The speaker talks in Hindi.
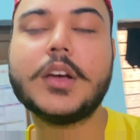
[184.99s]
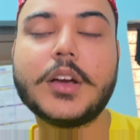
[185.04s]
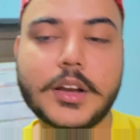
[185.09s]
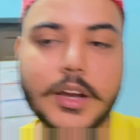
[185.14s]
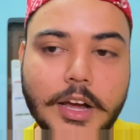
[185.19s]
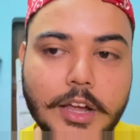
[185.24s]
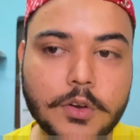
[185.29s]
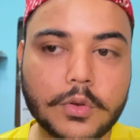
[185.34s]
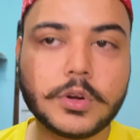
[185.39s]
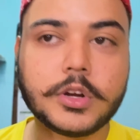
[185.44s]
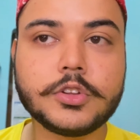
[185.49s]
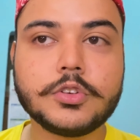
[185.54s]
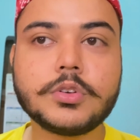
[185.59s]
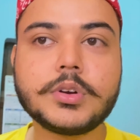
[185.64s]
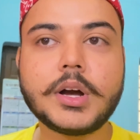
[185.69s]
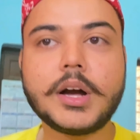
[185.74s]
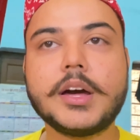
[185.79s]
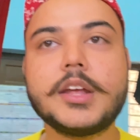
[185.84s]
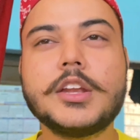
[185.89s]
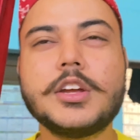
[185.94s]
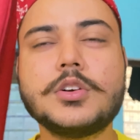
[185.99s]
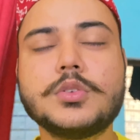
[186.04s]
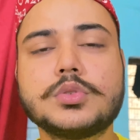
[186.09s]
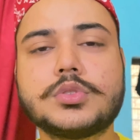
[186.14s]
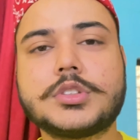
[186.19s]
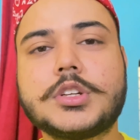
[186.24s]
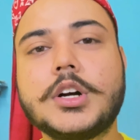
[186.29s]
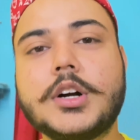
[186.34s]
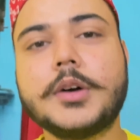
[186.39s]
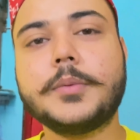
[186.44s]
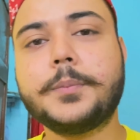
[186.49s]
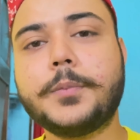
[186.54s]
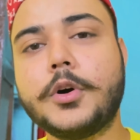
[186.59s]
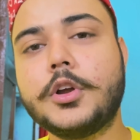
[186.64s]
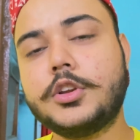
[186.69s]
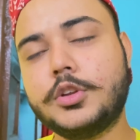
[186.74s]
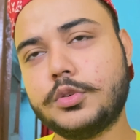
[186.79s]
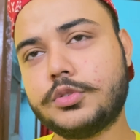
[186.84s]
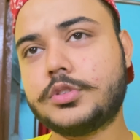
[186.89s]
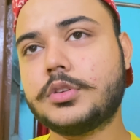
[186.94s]
खालू का जो कार है उसका
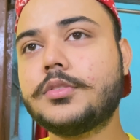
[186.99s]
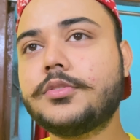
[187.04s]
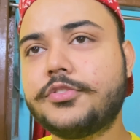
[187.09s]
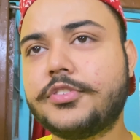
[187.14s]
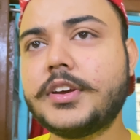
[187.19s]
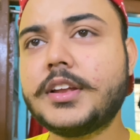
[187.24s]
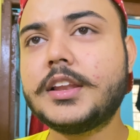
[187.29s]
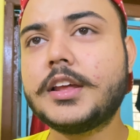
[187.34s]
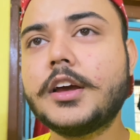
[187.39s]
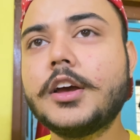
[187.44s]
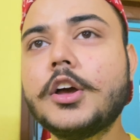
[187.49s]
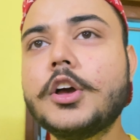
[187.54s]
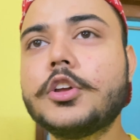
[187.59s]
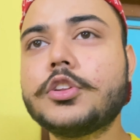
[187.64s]
पॉल्यूशन फेल है